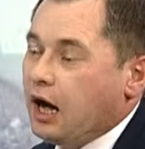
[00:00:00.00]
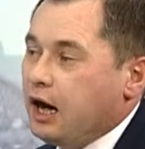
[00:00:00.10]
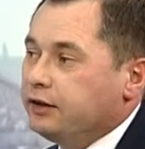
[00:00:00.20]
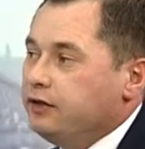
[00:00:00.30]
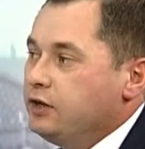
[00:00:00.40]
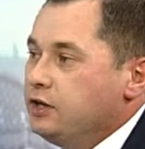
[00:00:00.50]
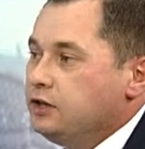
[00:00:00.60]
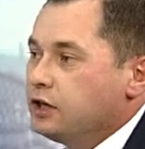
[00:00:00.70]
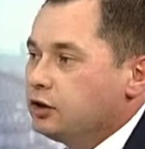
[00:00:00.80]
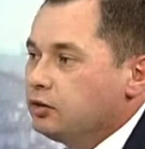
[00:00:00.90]
А две
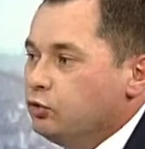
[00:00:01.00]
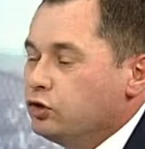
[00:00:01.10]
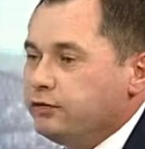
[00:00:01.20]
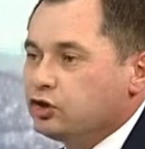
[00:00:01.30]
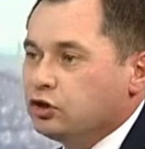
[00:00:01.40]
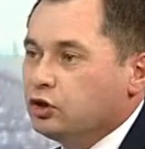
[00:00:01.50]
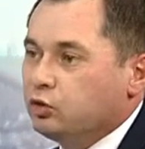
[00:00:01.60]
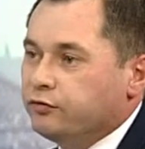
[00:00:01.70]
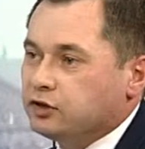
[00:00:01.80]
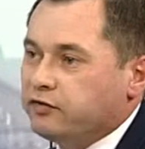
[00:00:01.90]
из них это будет совершенно
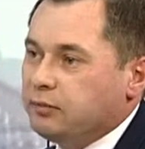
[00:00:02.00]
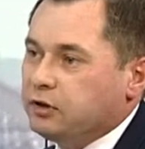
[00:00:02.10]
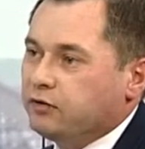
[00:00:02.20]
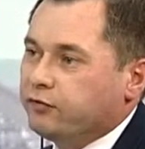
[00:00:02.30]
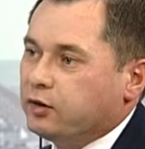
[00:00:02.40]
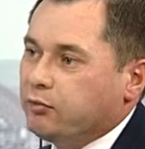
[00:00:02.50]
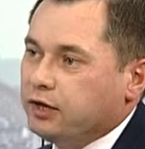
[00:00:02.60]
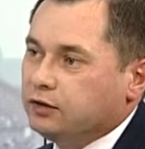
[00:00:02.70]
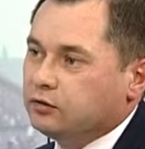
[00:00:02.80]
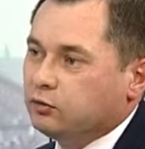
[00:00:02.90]
новый современный
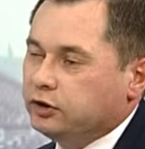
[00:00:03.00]
формат.